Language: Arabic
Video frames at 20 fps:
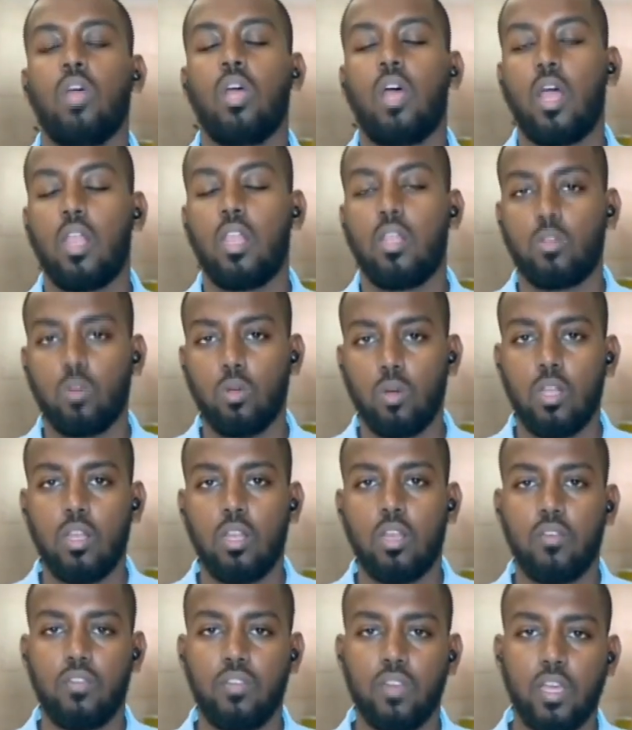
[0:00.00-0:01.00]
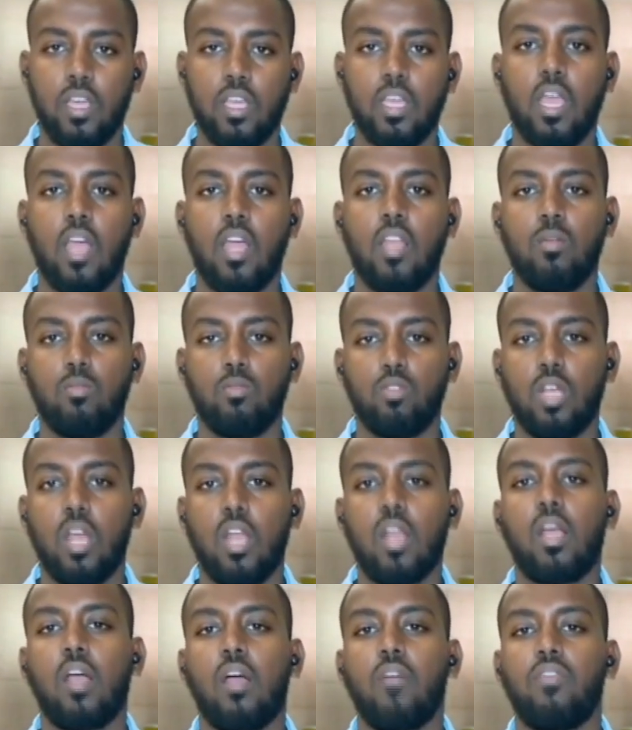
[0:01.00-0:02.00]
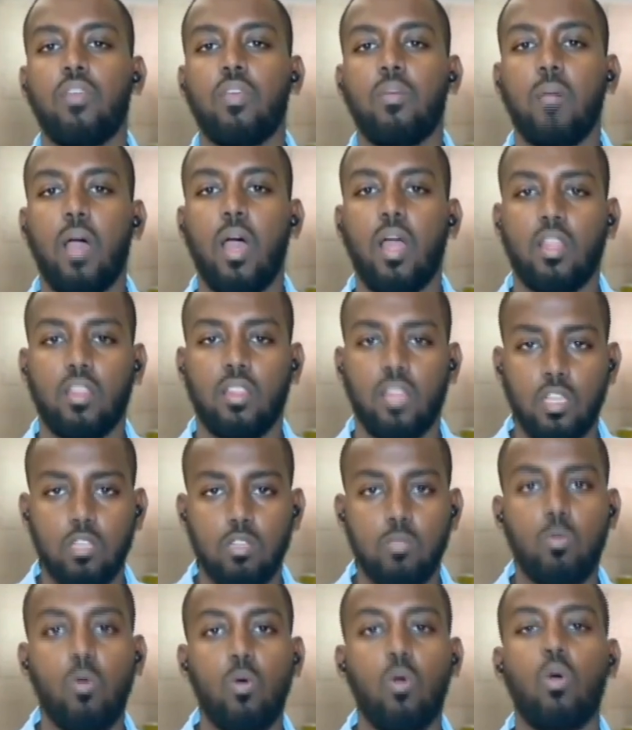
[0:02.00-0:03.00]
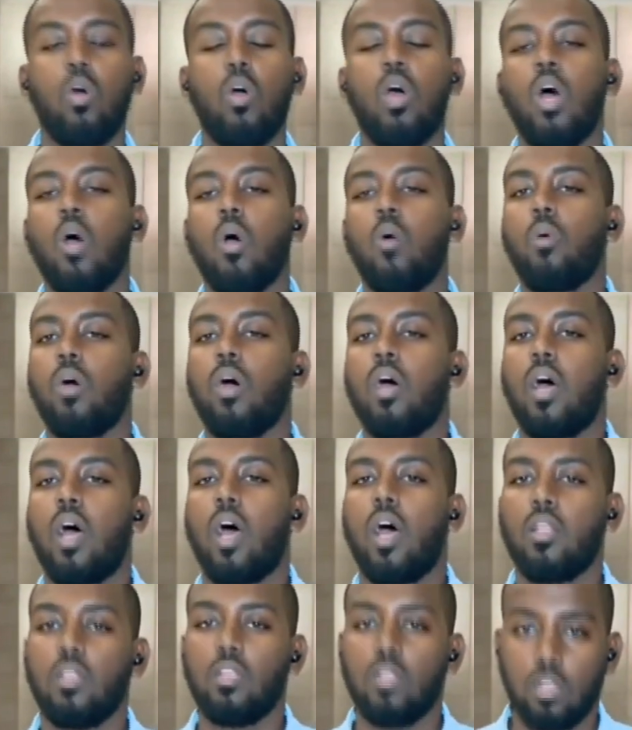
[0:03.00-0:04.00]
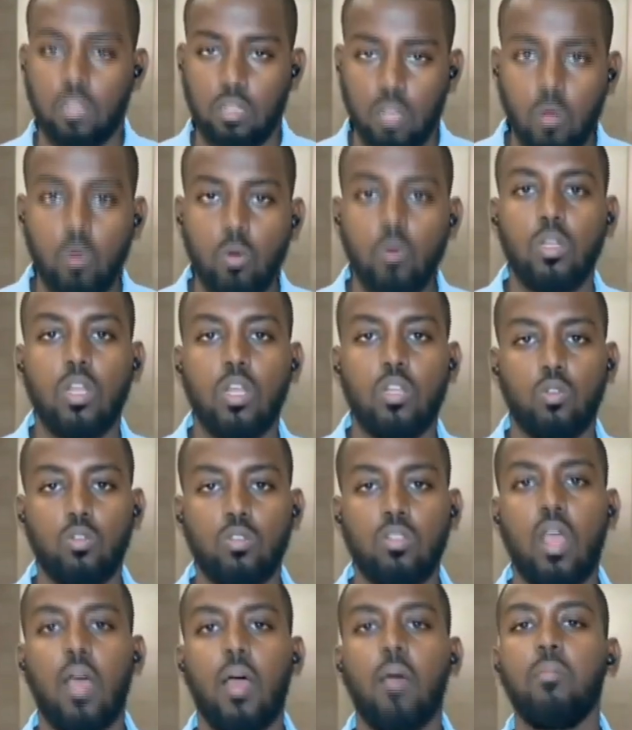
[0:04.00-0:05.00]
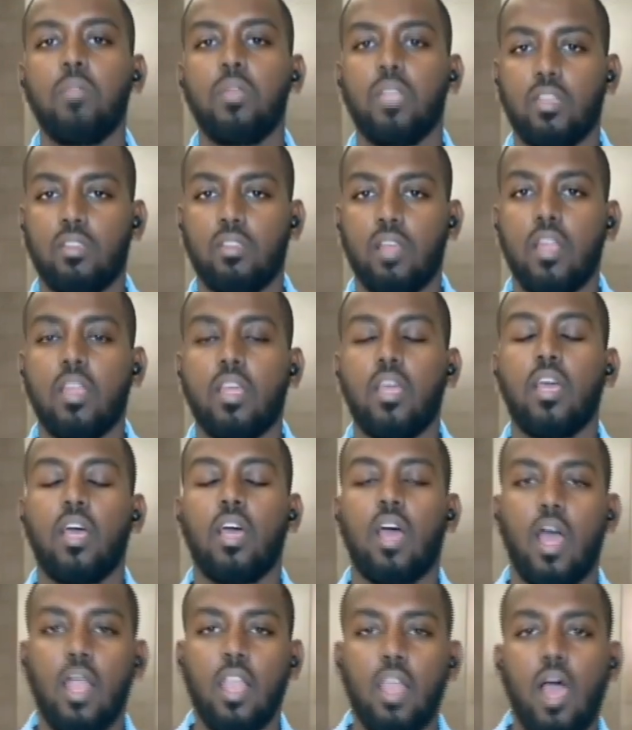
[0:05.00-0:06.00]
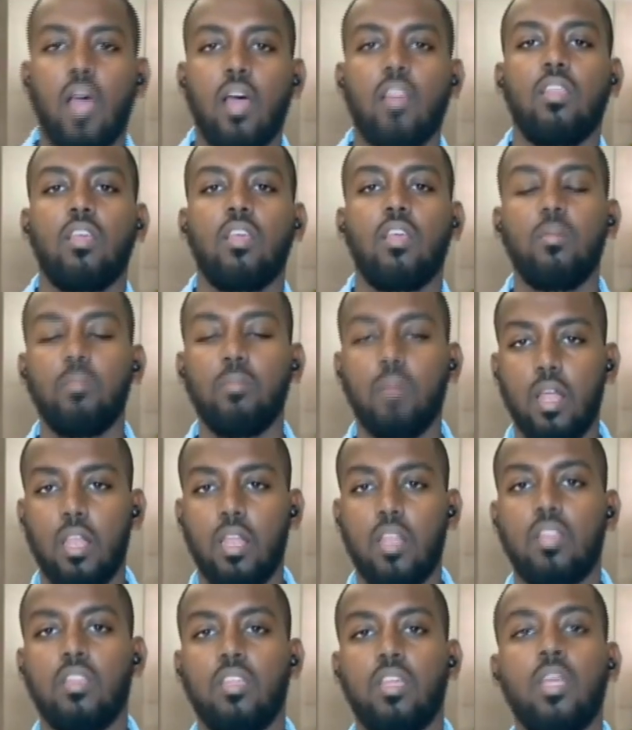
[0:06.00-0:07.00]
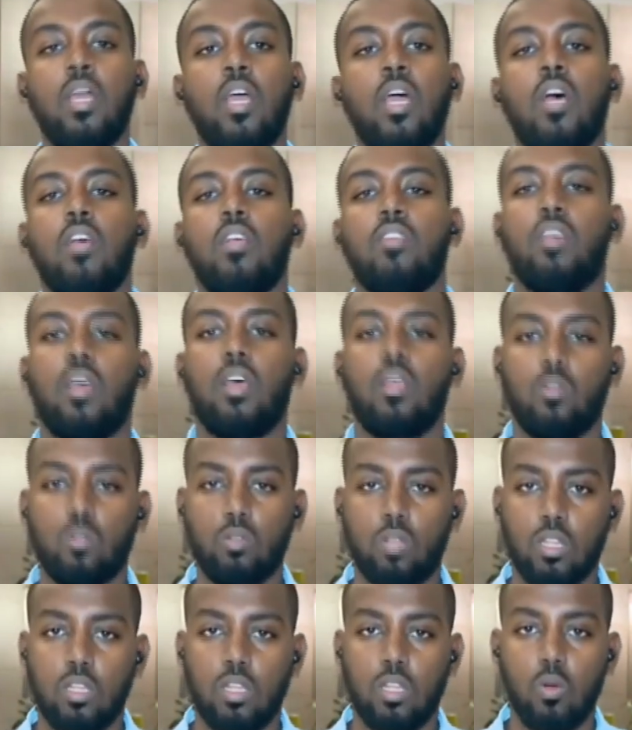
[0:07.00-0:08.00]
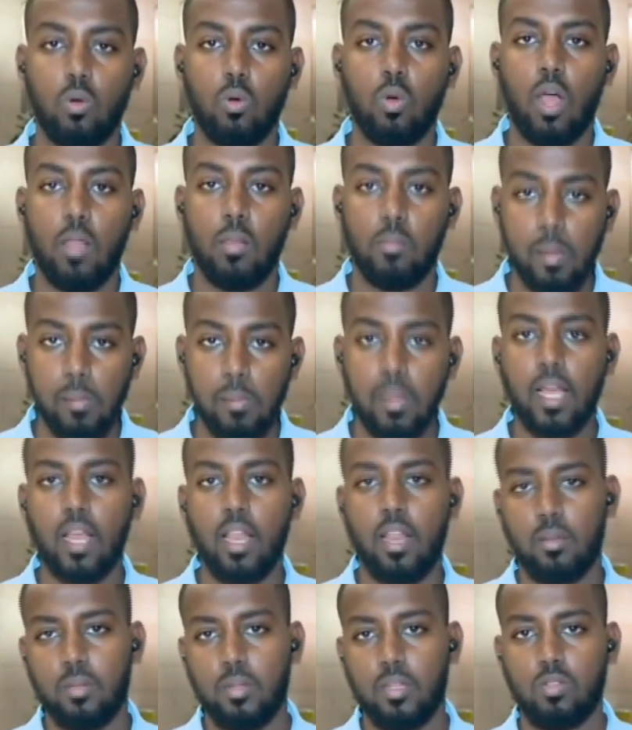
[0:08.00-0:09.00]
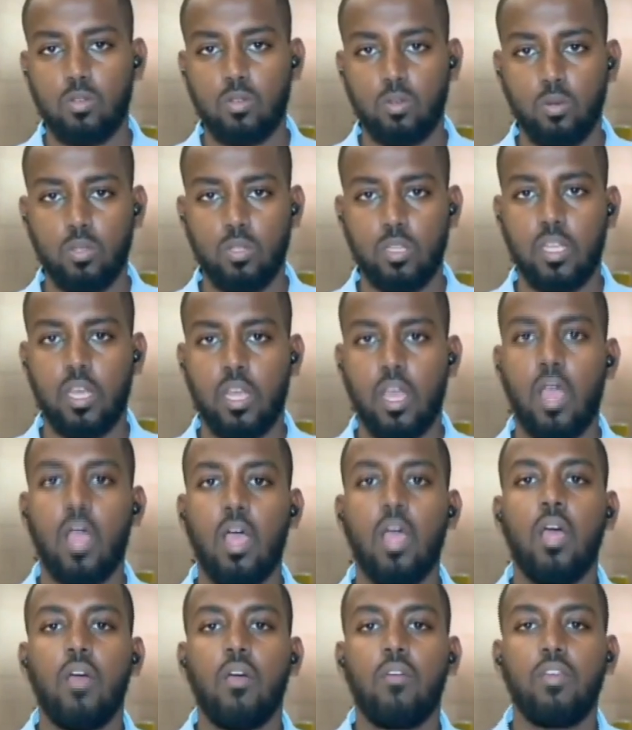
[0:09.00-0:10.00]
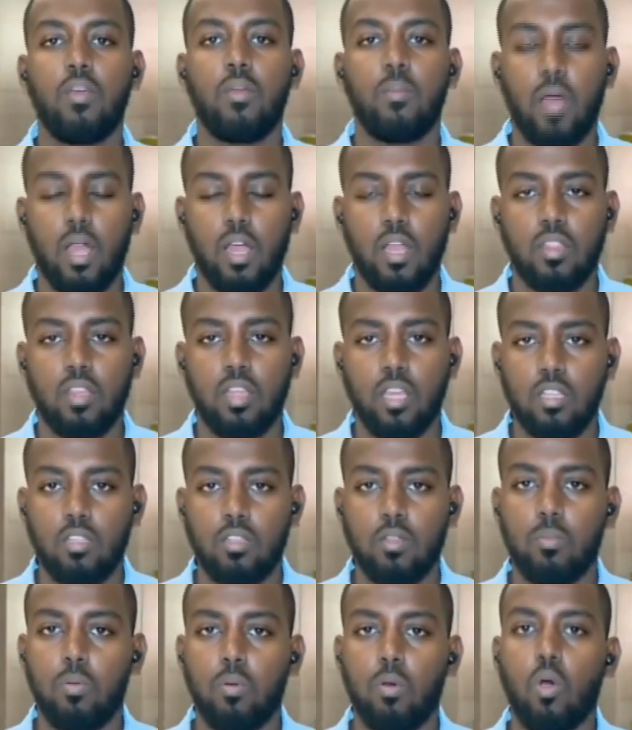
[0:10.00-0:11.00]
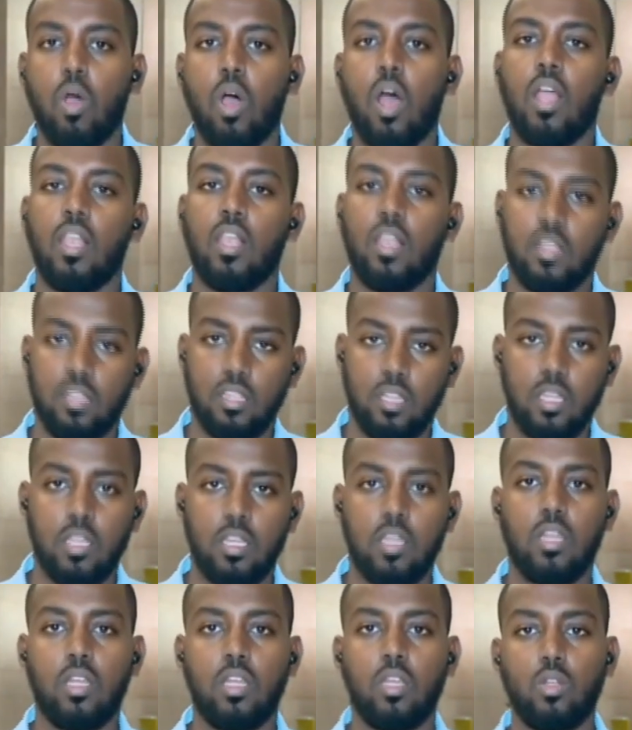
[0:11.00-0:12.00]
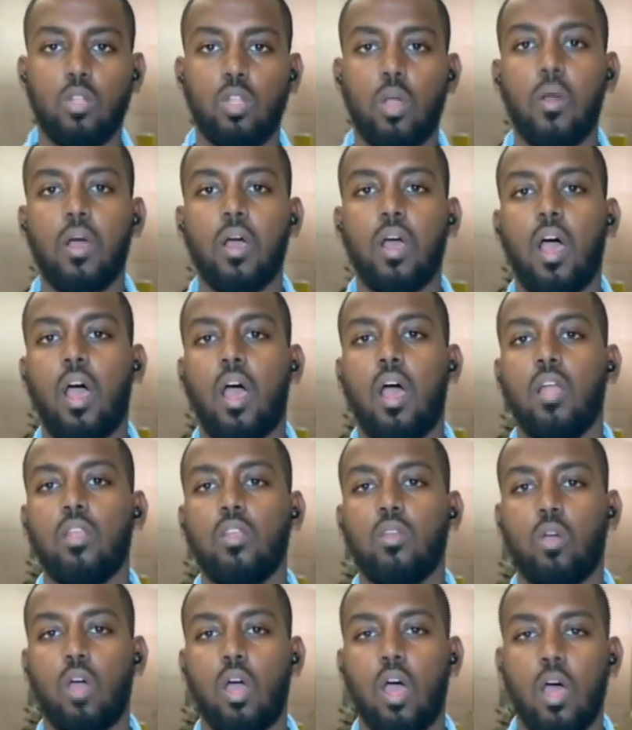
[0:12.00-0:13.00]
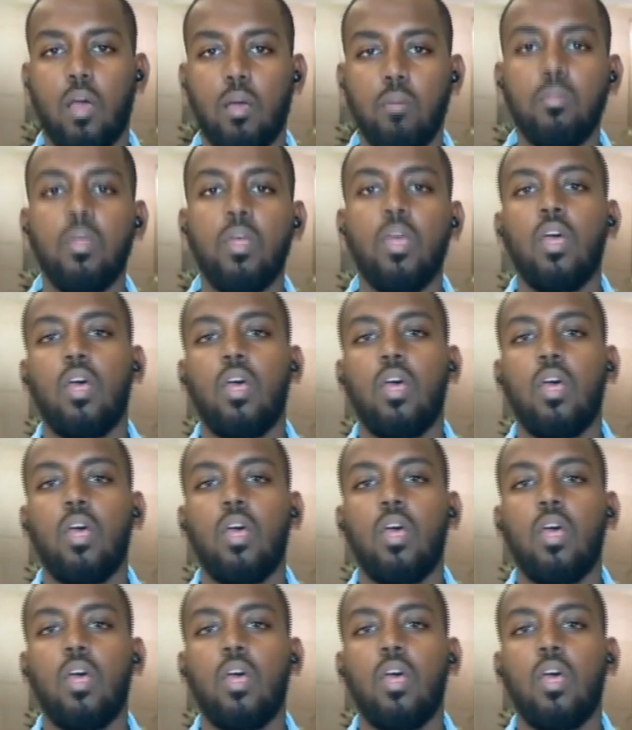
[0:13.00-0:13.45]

الدول الإفريقية للمشاركة في معرض إكسبو وأن تكون جزءا من التاريخ العظيم الذي ستسطره المملكة العربية السعودية في معرض إكسبو الذي يتوقع أن يقام